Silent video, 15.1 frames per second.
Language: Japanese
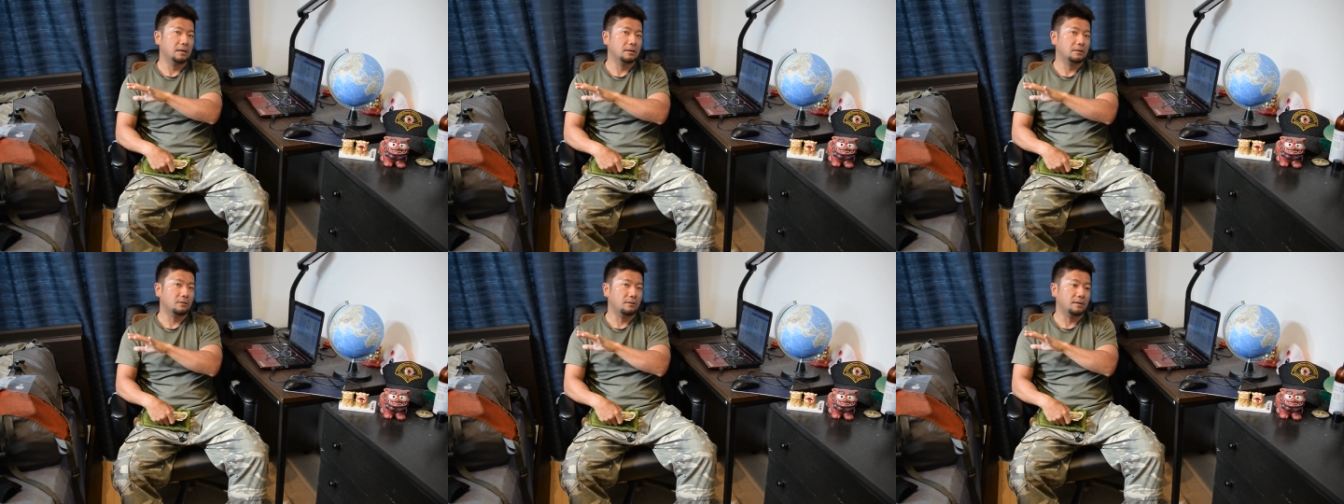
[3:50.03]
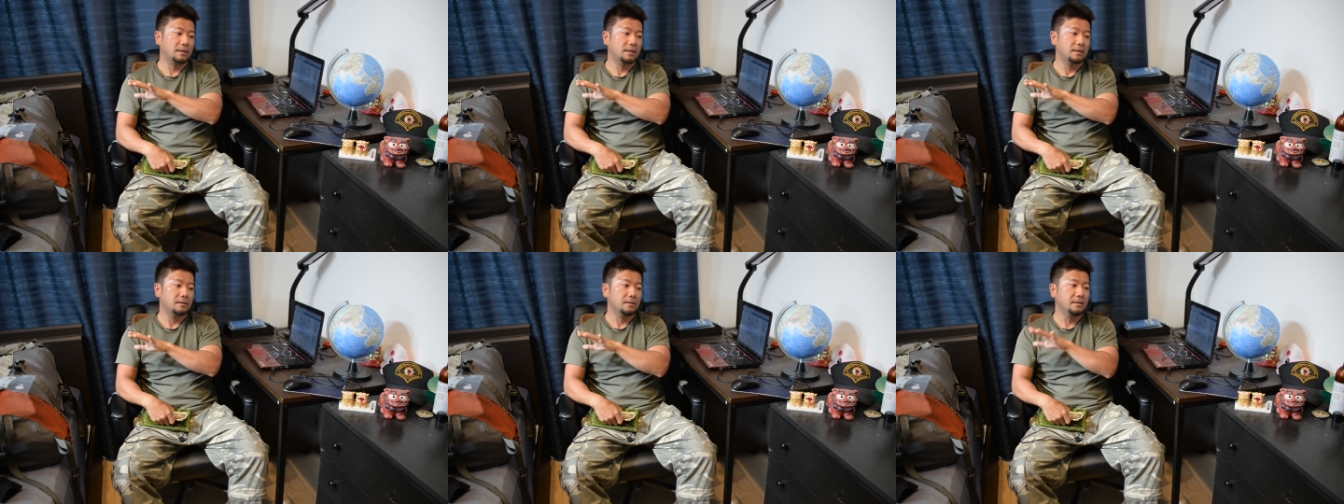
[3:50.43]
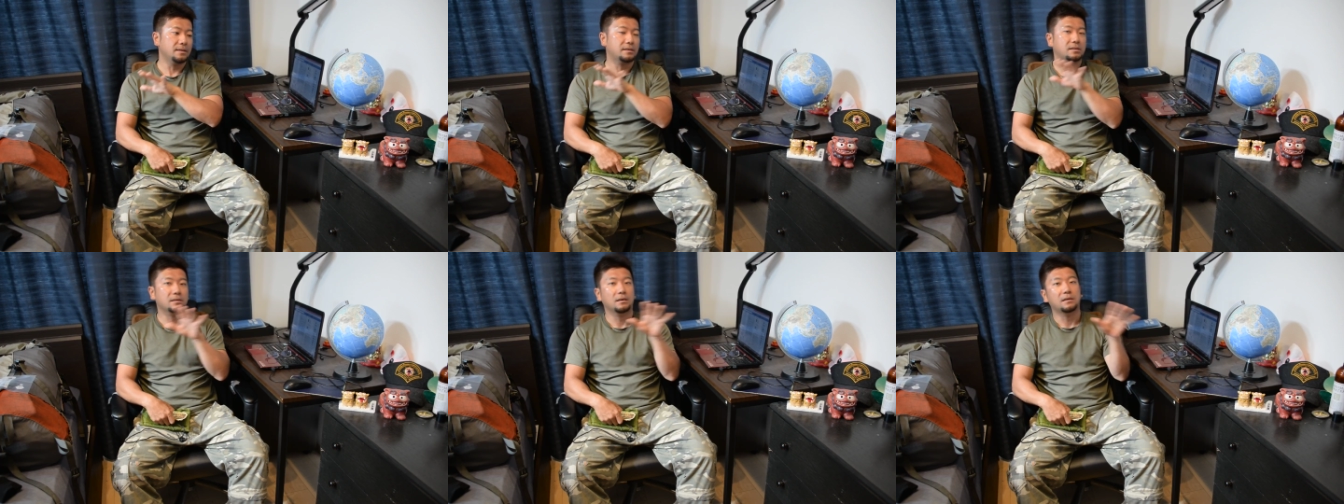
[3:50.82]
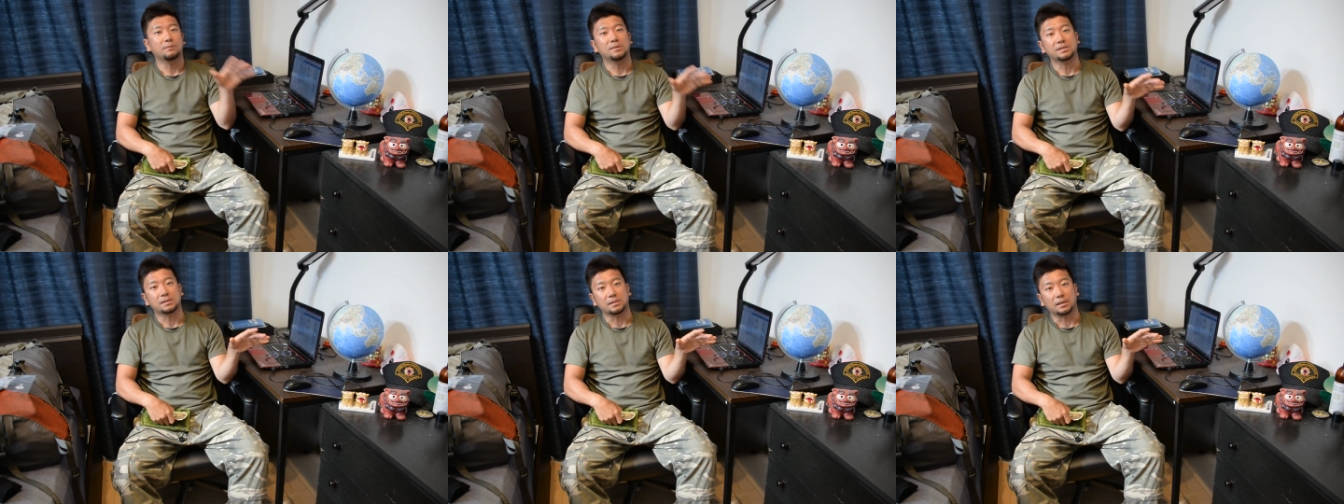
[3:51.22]
これはね、いくつかあり
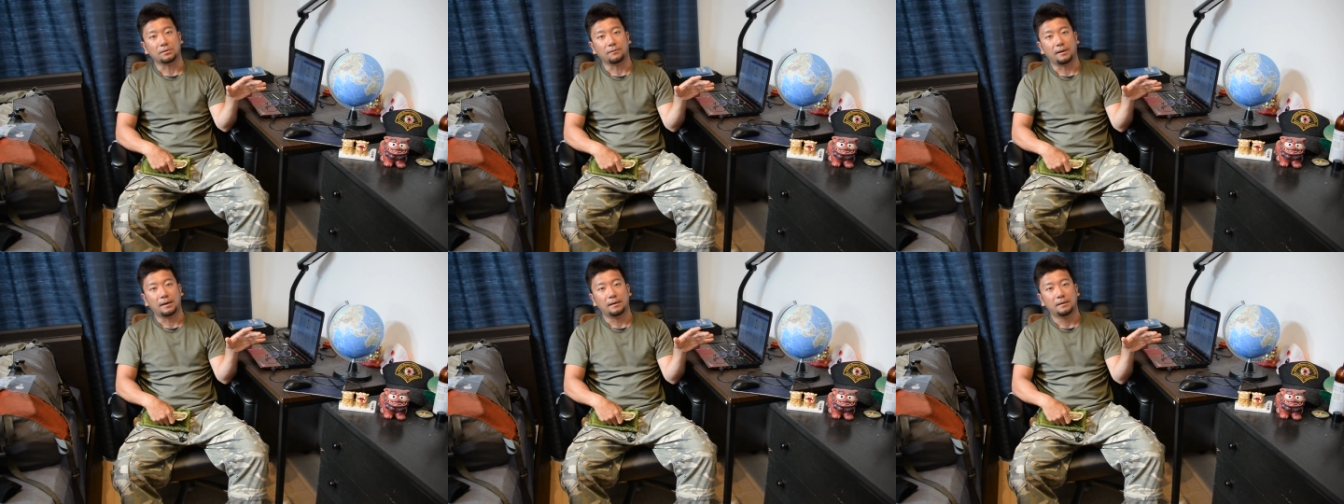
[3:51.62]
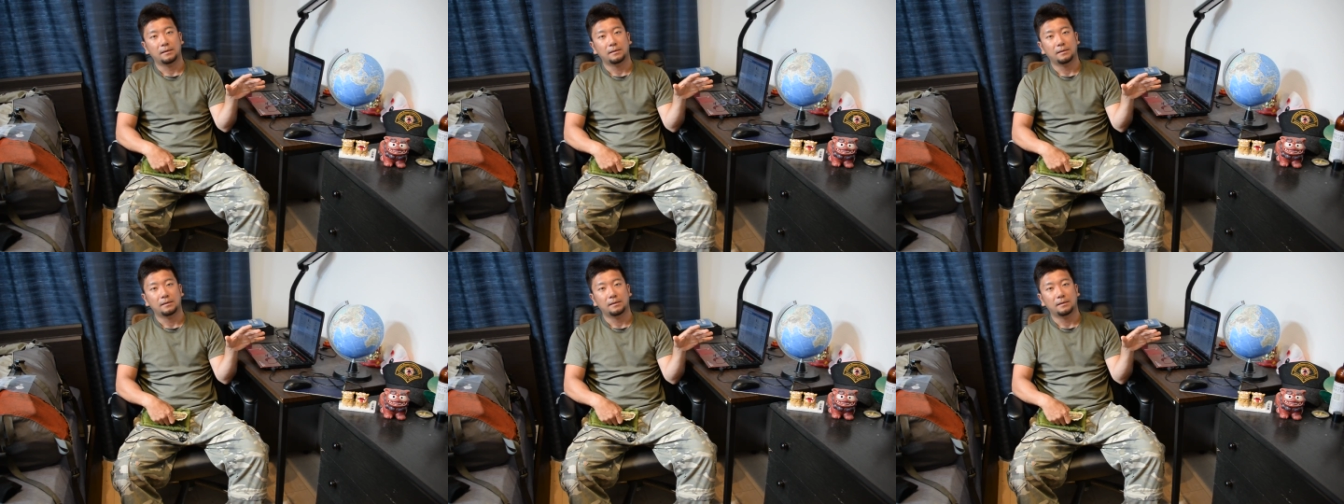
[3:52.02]
ますし、あとは。